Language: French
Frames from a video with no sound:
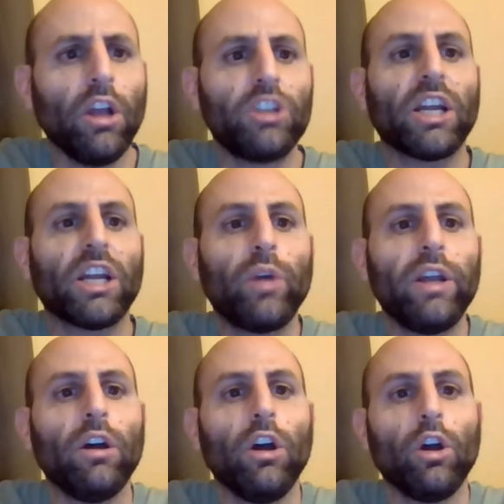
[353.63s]

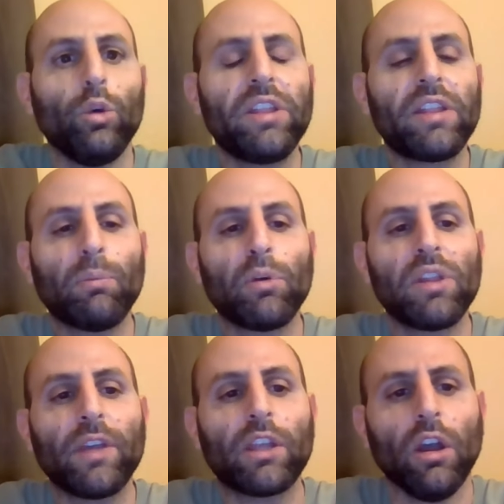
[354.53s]
Chartwell, lui, s'est
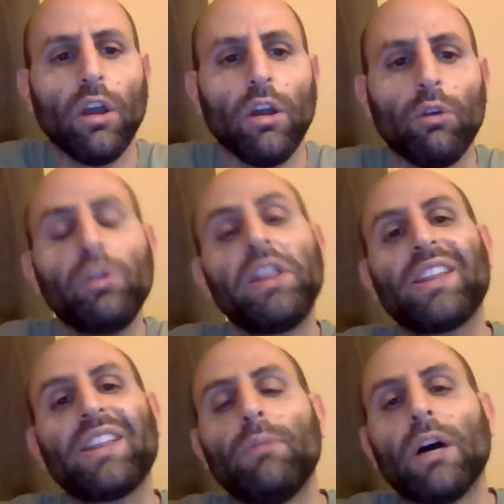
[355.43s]
imposé avec une
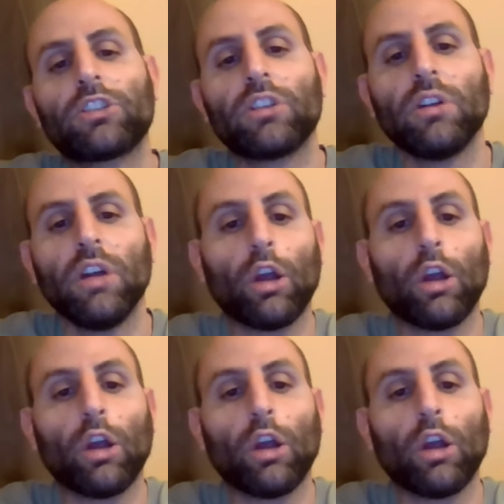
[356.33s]
certaine marge.